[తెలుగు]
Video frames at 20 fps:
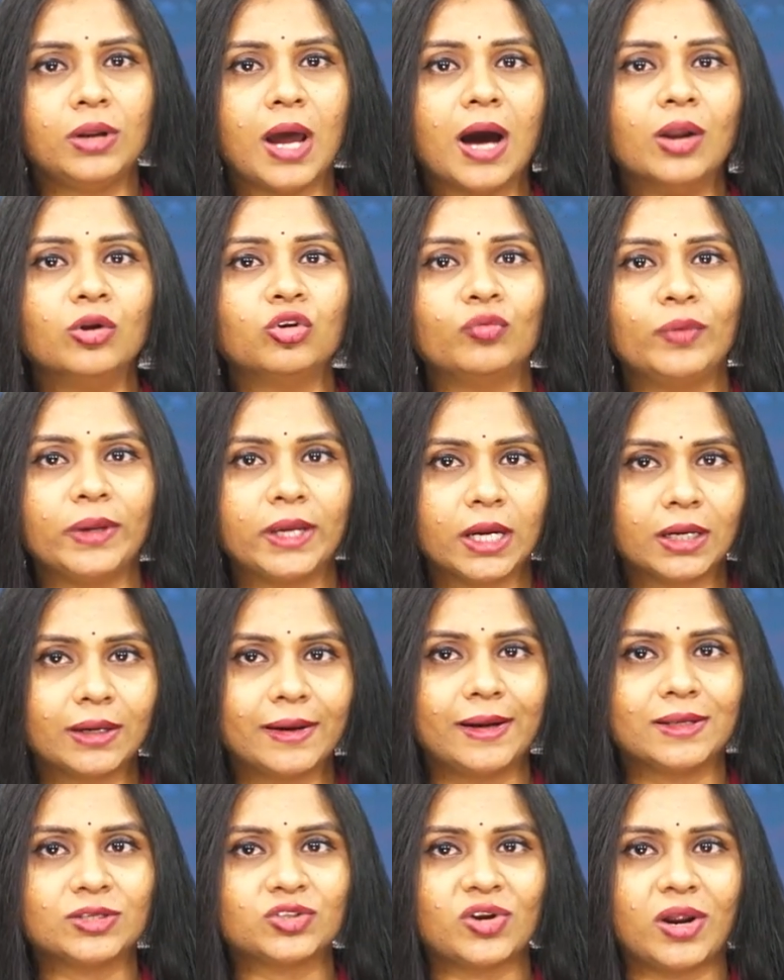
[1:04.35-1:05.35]
నాలుగు
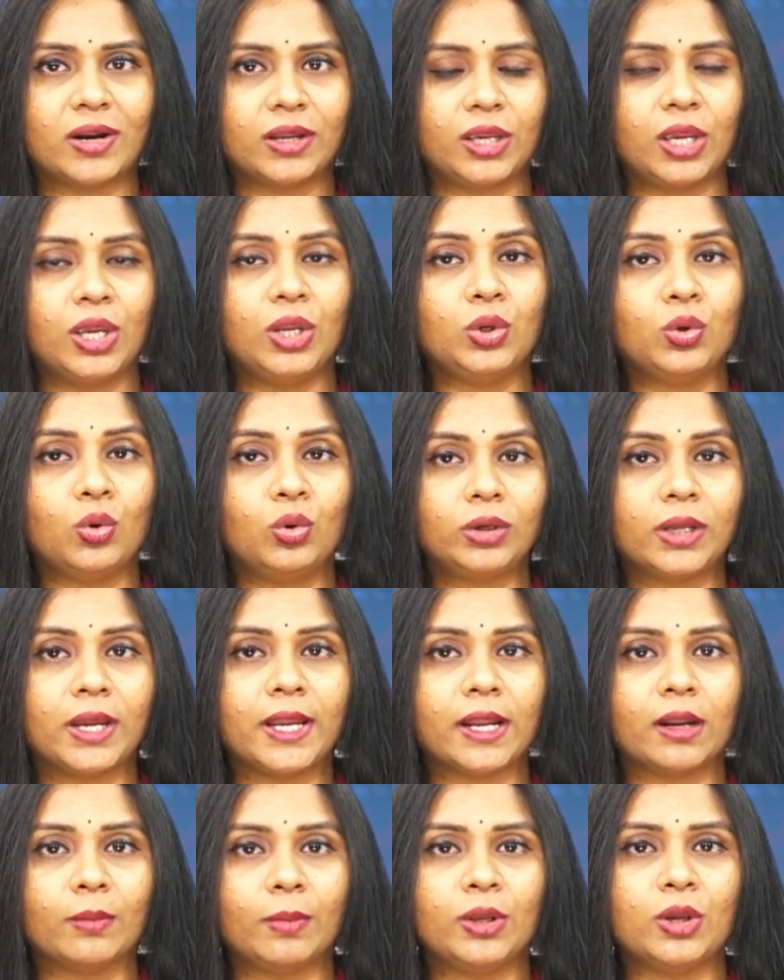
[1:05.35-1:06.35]
వికెట్ల నష్టానికి నూట
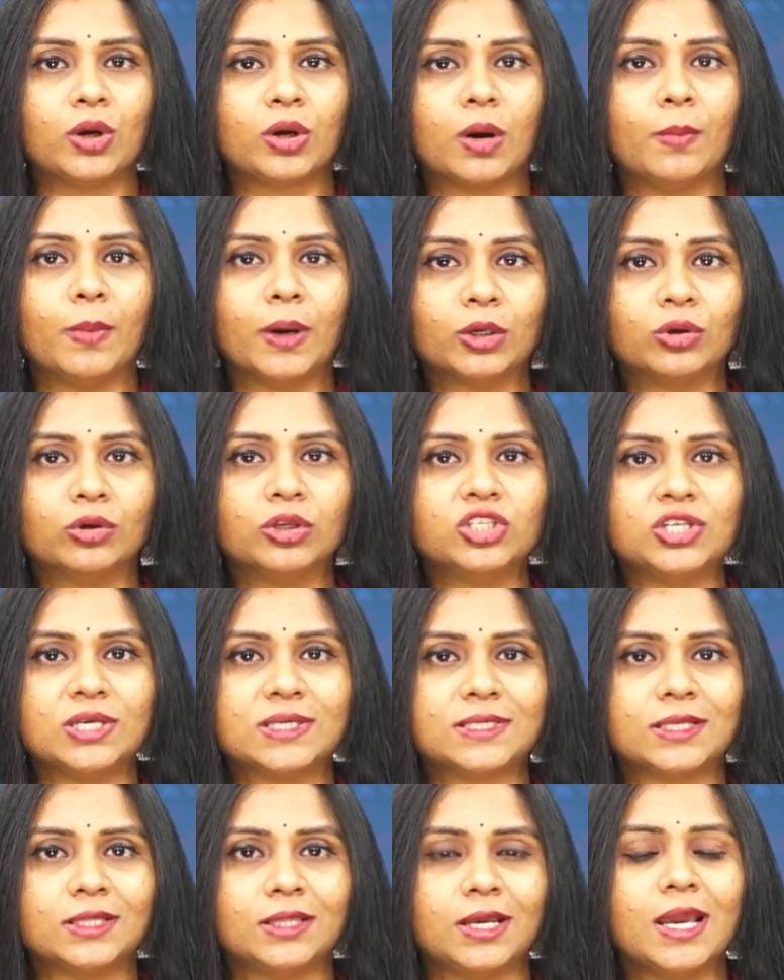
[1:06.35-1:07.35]
ఎనభై ఒక్క బరుగులు
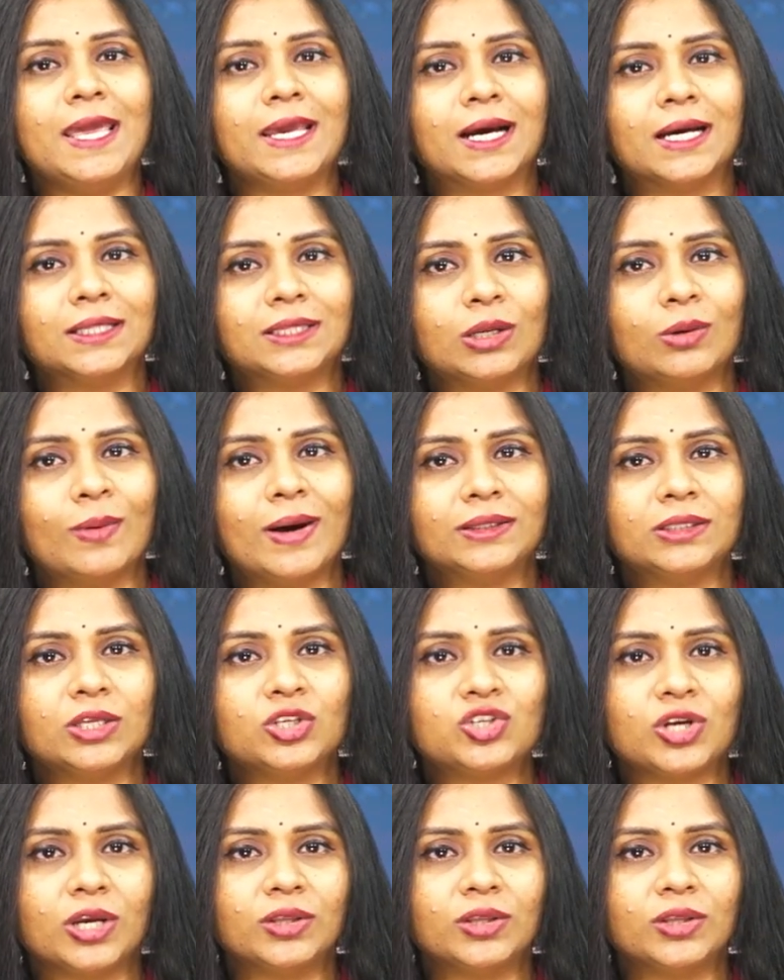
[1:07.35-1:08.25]
చేసింది ఇక తర్వాత